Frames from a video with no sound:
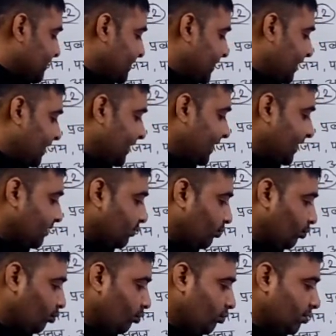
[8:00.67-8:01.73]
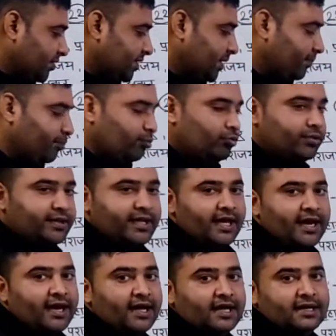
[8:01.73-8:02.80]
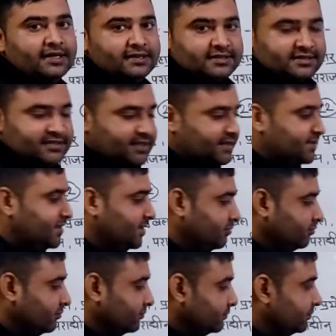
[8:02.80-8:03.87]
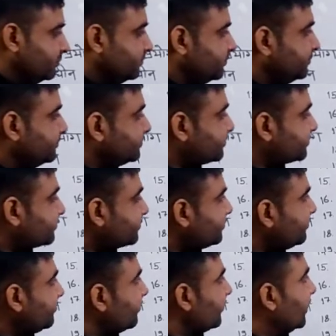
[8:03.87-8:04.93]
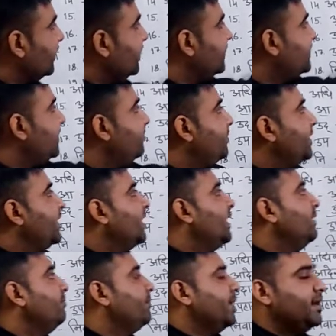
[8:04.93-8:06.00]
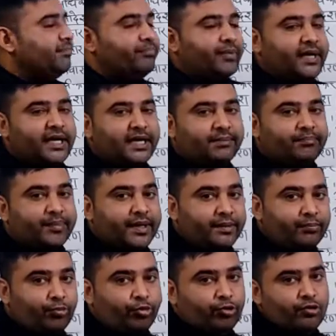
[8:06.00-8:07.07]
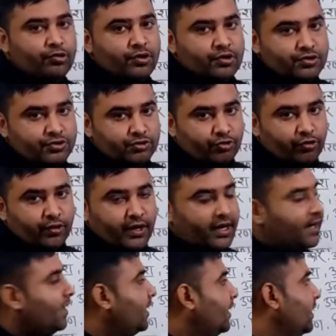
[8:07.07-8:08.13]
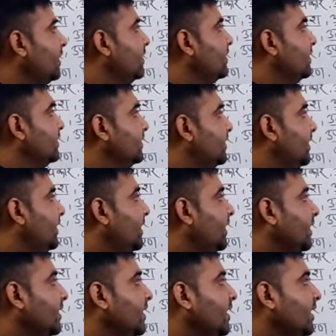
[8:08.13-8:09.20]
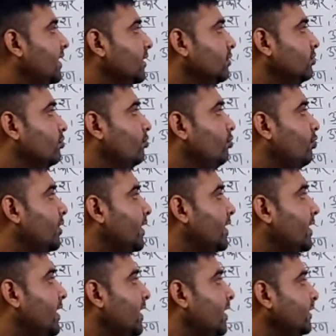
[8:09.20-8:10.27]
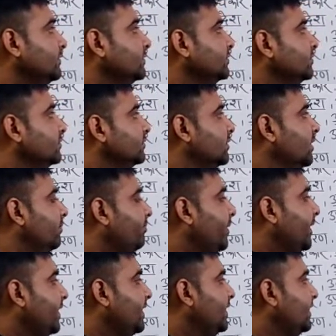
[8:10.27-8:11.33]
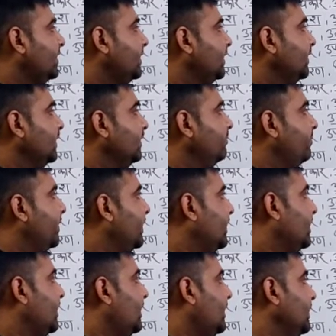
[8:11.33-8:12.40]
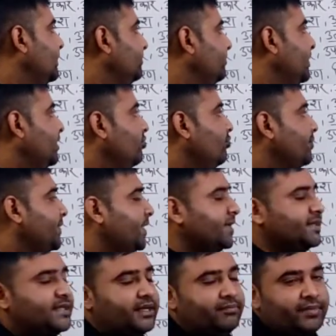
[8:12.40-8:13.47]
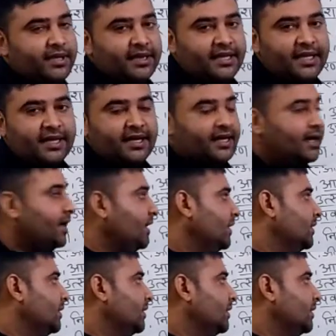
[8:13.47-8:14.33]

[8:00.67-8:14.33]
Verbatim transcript: स या सु सपूत या सजीव इसी प्रकार बरपेट भरपूर चौराहा तिरंगा दूरंगा परहित परकाज बिन उपसर्ग से बिन देखा